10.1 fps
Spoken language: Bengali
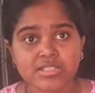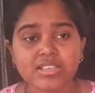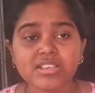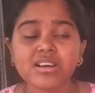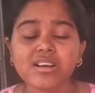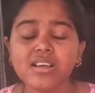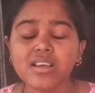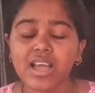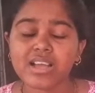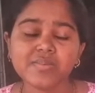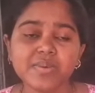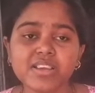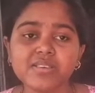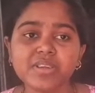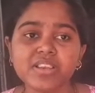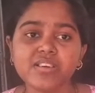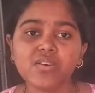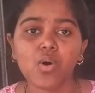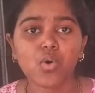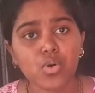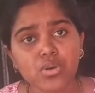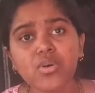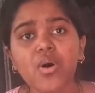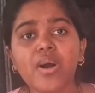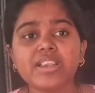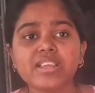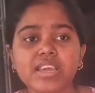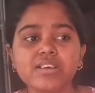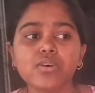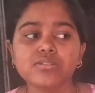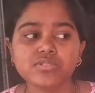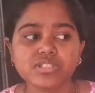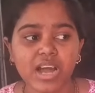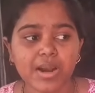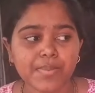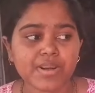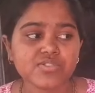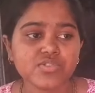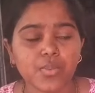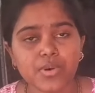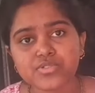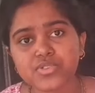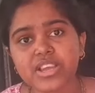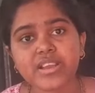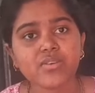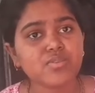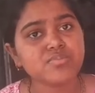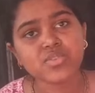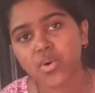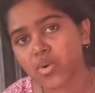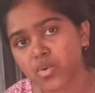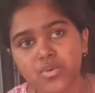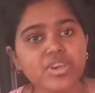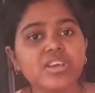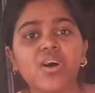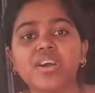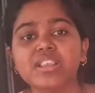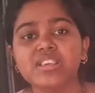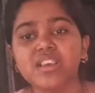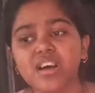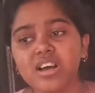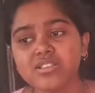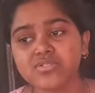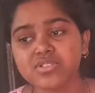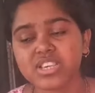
যেটা একেবারে মানে কখনো হয়নি এই গত চার পাঁচ ছ বছরে এরকম তো কখনোই হয়নি তো